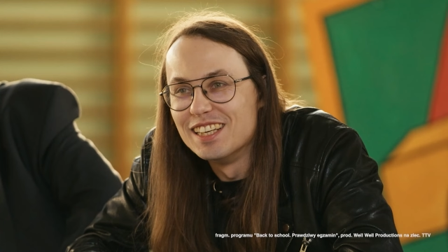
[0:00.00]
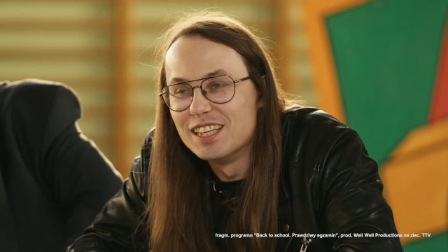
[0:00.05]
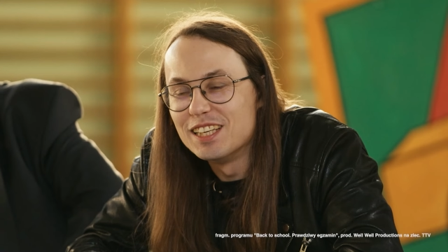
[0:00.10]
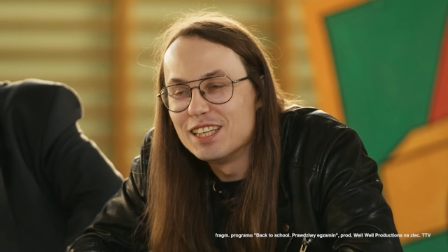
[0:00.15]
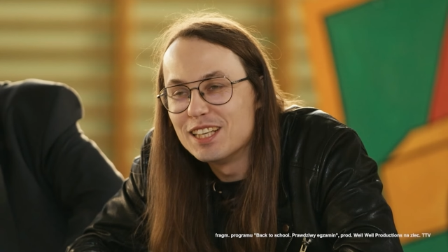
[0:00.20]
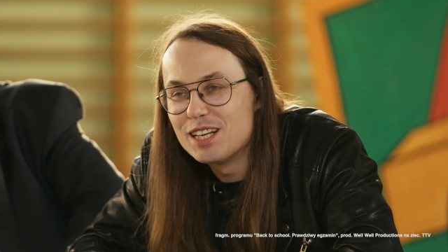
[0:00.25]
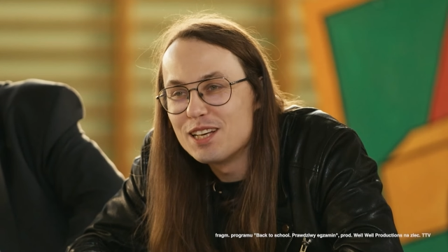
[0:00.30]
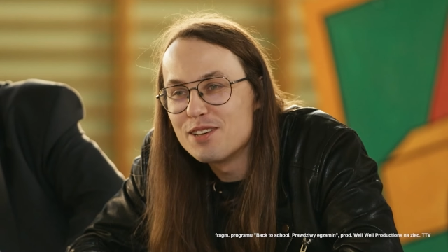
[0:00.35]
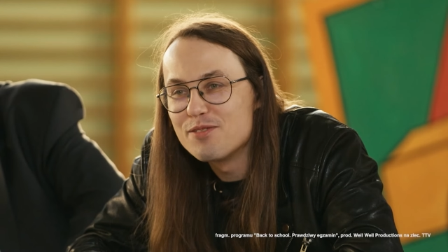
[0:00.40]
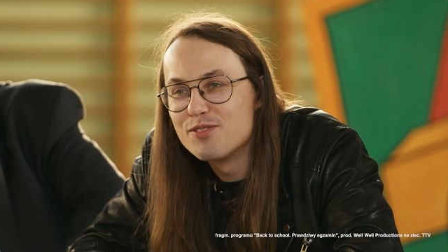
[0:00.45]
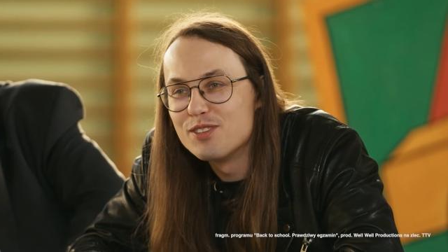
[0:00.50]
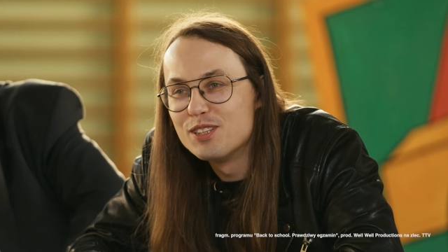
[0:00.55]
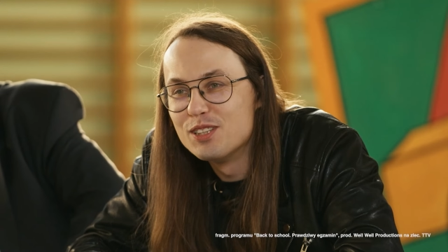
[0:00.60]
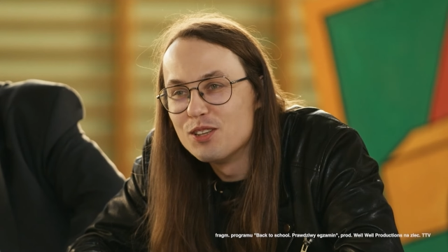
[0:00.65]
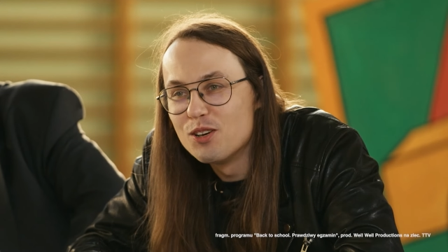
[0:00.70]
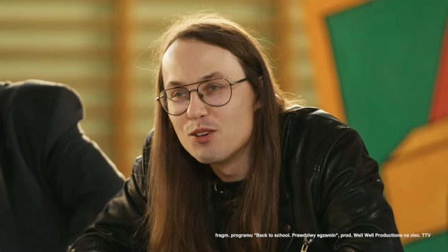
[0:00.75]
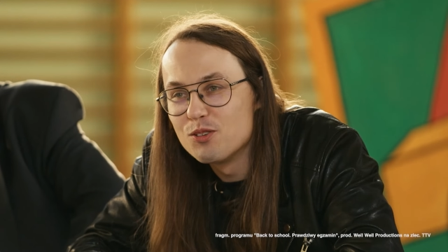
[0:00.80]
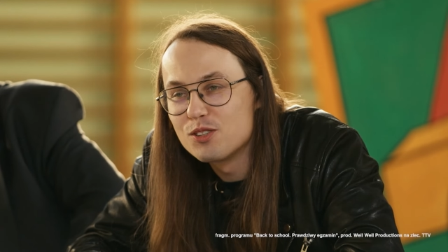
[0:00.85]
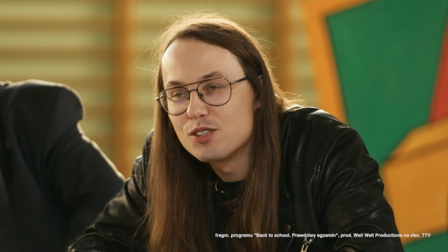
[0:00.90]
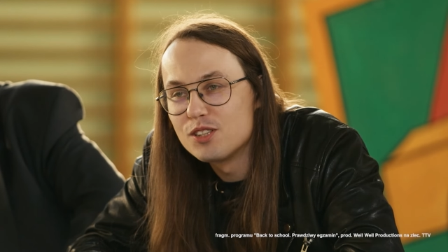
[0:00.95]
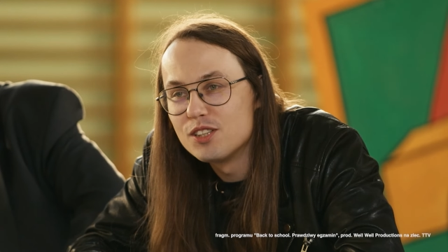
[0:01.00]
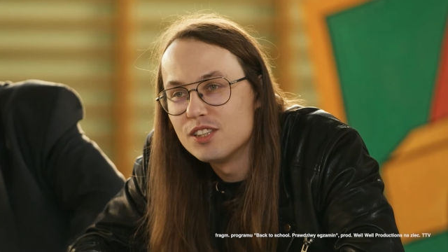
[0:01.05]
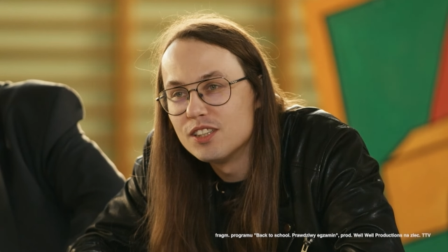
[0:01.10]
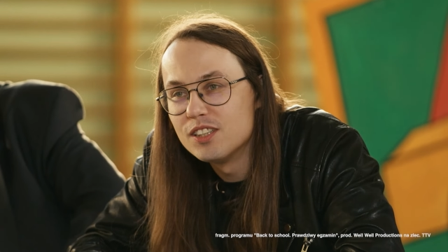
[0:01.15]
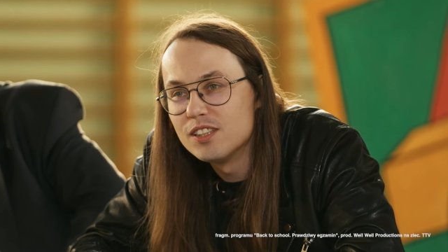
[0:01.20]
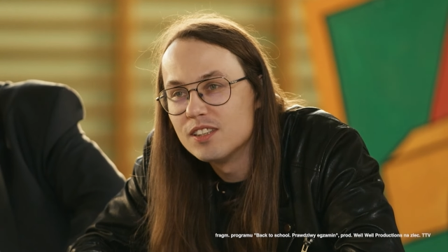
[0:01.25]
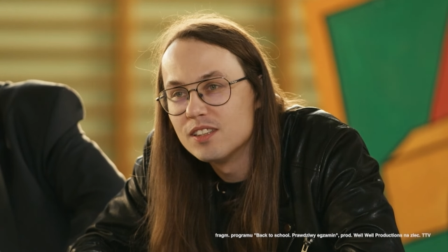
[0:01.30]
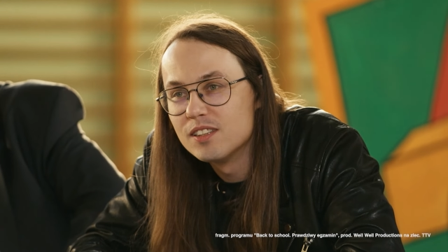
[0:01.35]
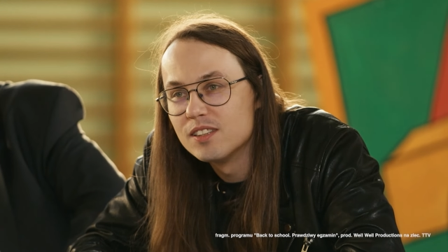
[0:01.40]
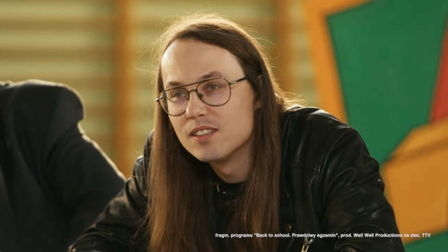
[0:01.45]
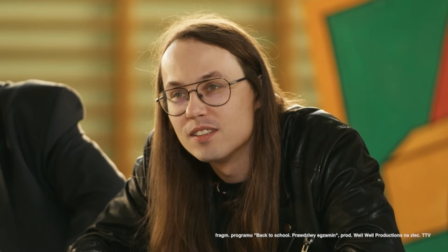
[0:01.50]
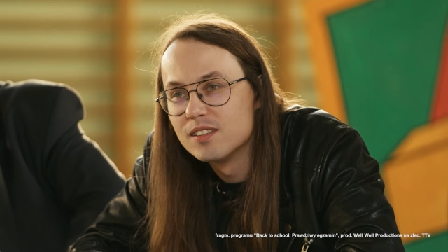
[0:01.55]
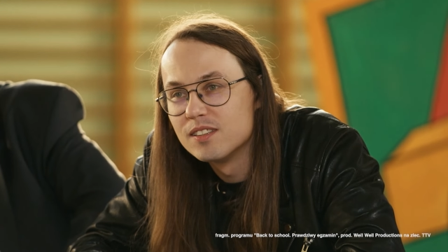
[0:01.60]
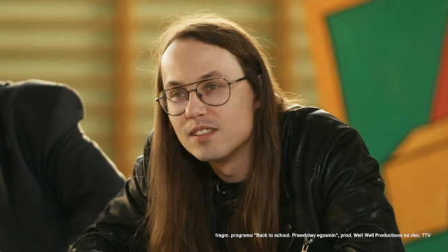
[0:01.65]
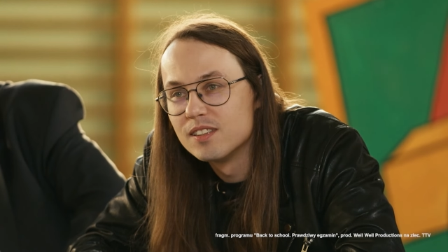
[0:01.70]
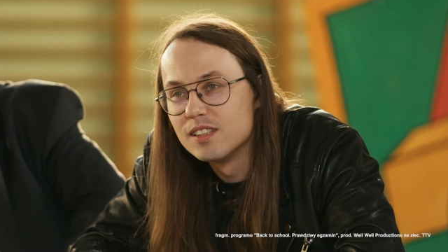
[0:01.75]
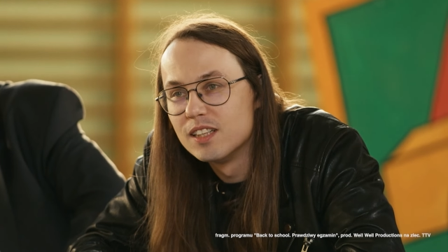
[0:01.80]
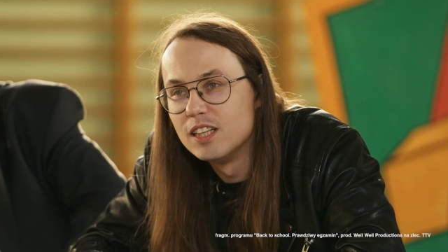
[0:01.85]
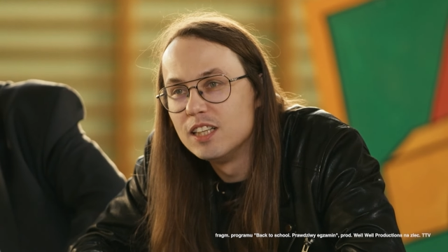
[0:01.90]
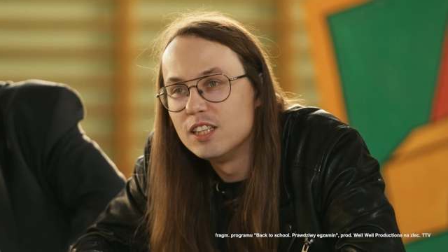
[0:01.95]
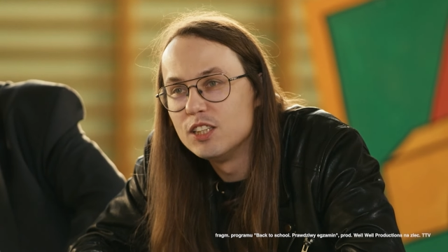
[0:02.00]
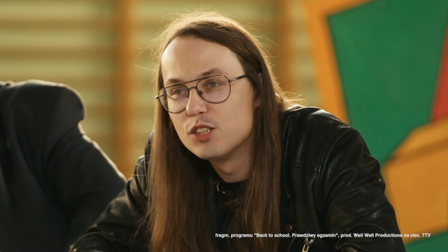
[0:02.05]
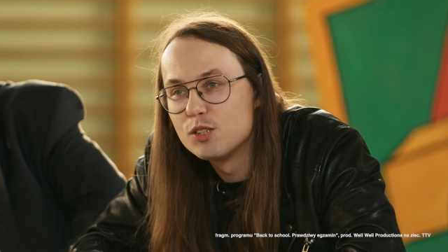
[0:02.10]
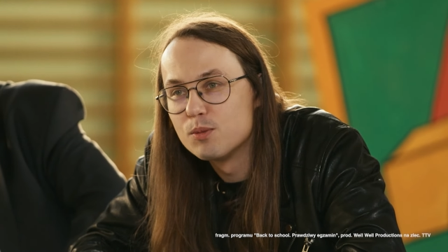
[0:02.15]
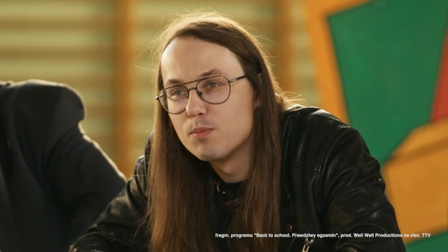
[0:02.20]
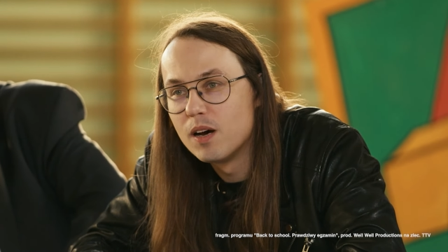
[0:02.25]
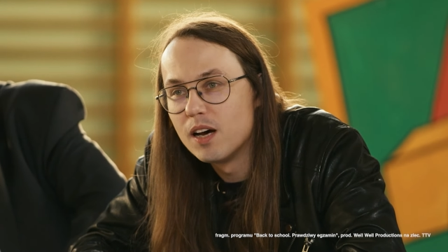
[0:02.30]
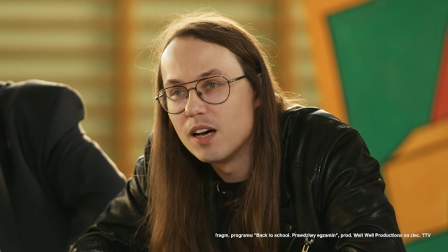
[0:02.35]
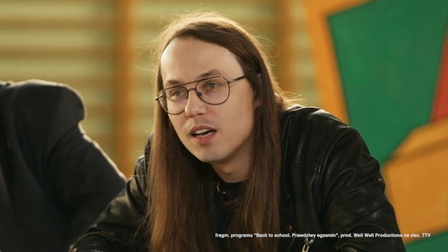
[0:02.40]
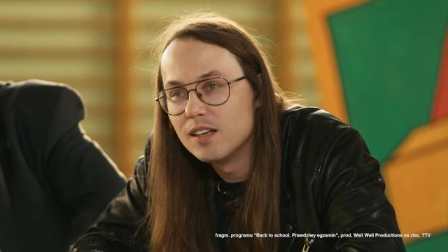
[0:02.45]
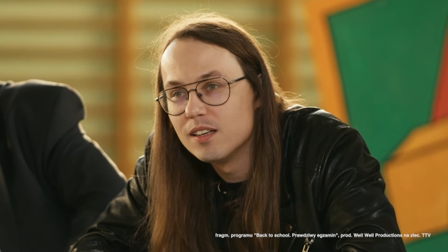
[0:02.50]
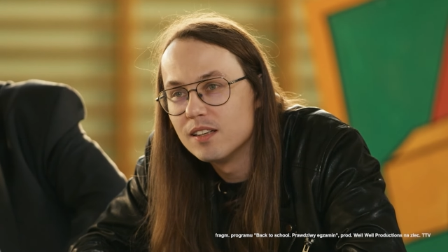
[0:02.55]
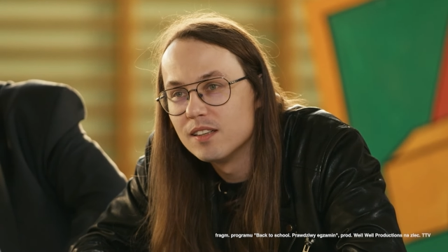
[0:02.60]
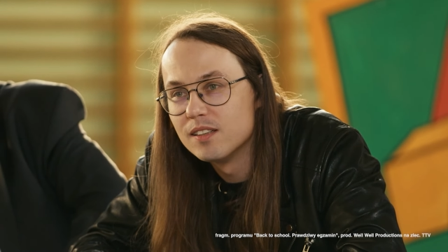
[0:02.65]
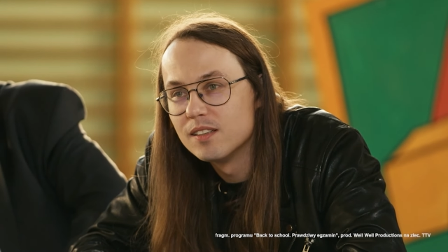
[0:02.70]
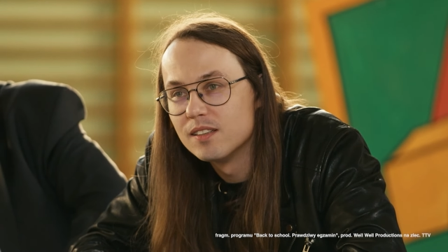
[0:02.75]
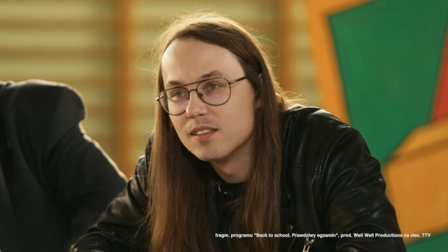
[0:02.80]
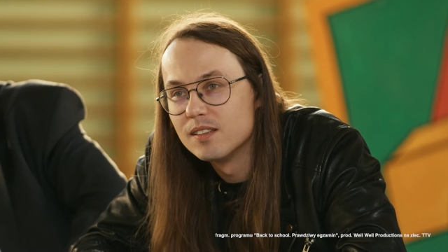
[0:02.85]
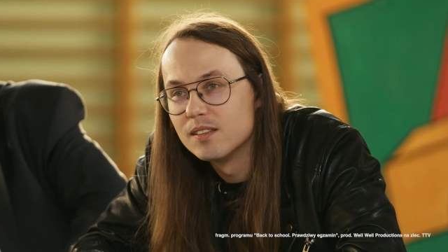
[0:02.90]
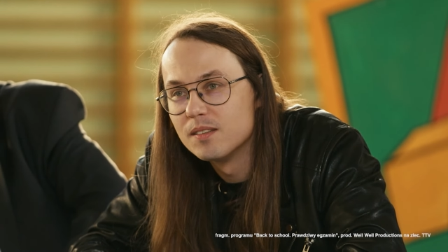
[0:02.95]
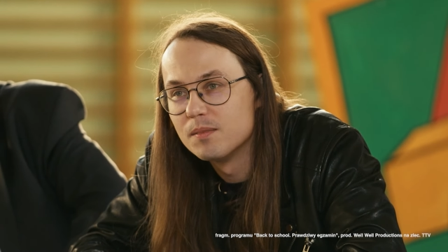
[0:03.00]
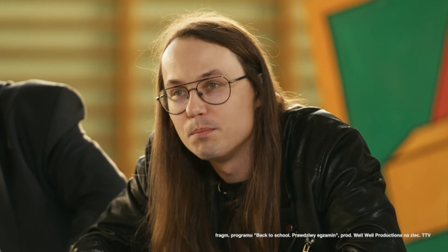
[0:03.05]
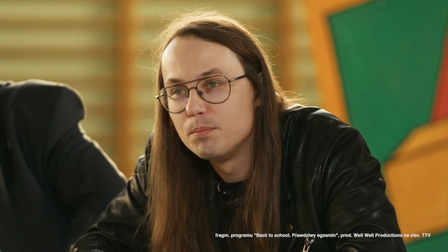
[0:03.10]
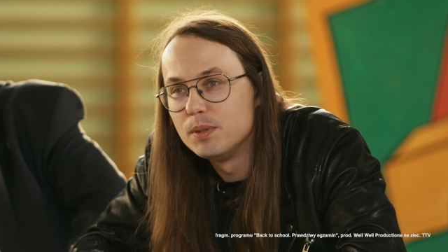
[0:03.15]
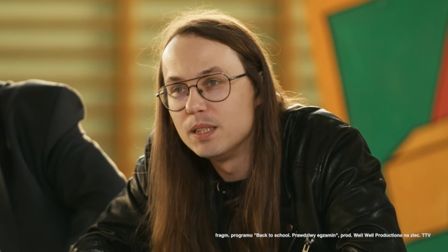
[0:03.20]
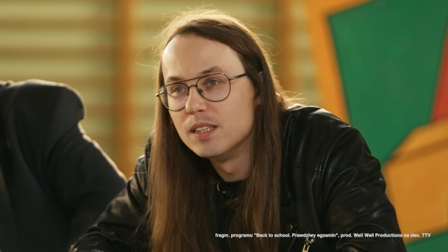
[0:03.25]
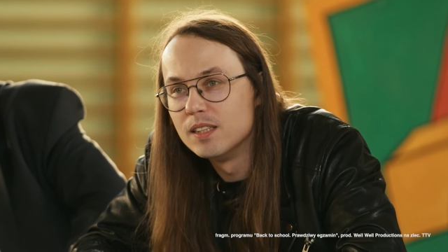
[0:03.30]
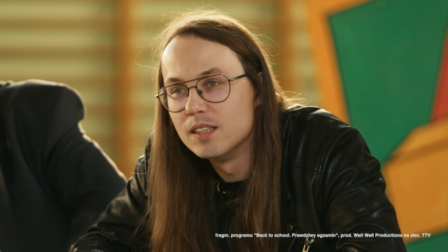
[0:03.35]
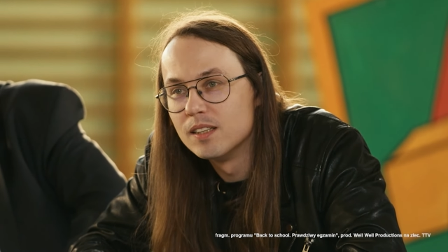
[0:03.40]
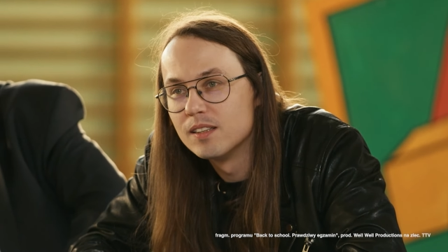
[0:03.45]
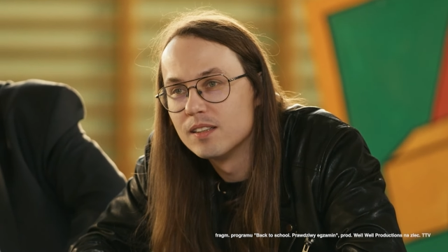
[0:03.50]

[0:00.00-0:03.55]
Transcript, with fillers: Ile wynosi No. liczba pi?